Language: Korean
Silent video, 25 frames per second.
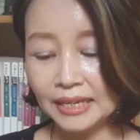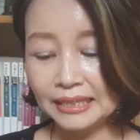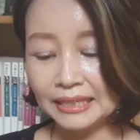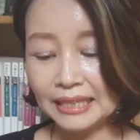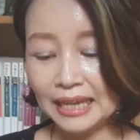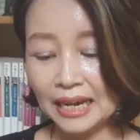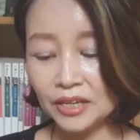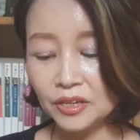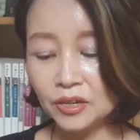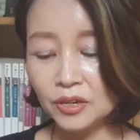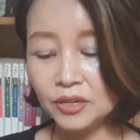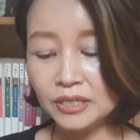
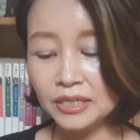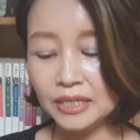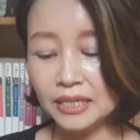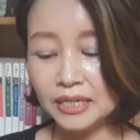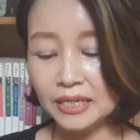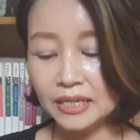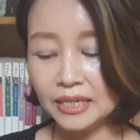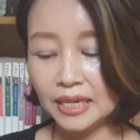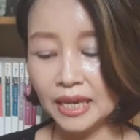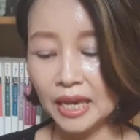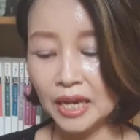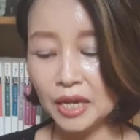
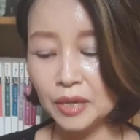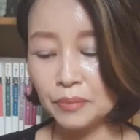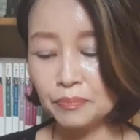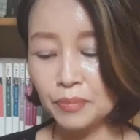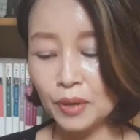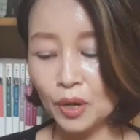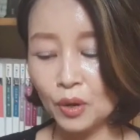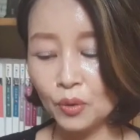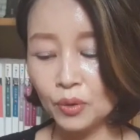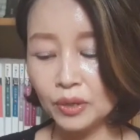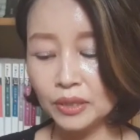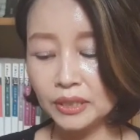당연히 개인
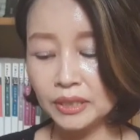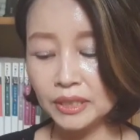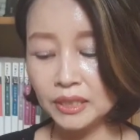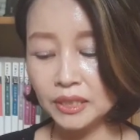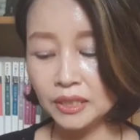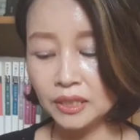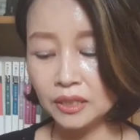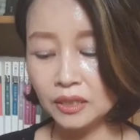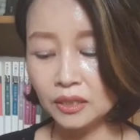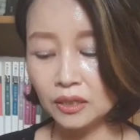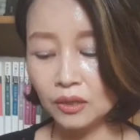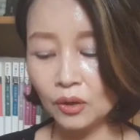
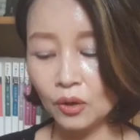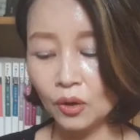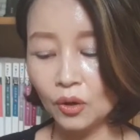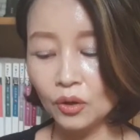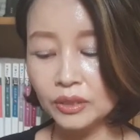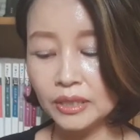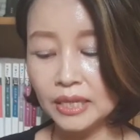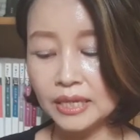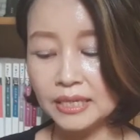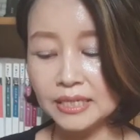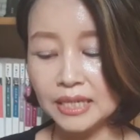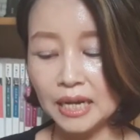병원은
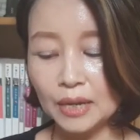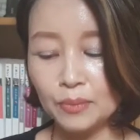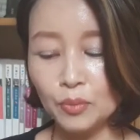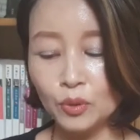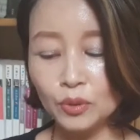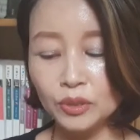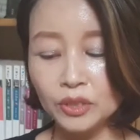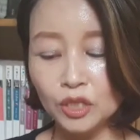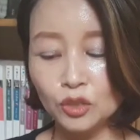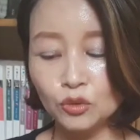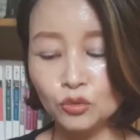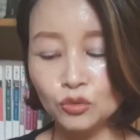거대
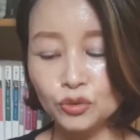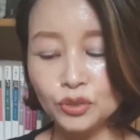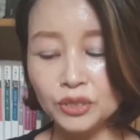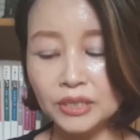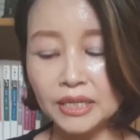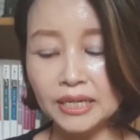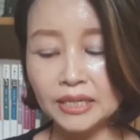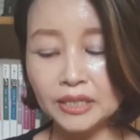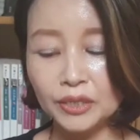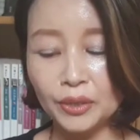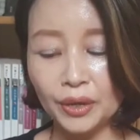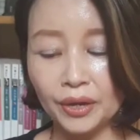자본이
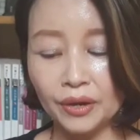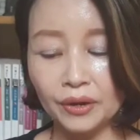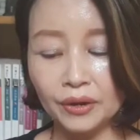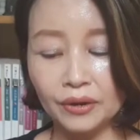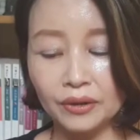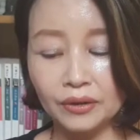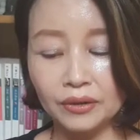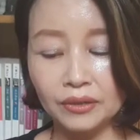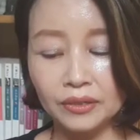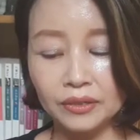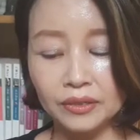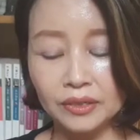
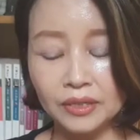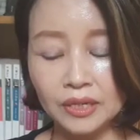투자되어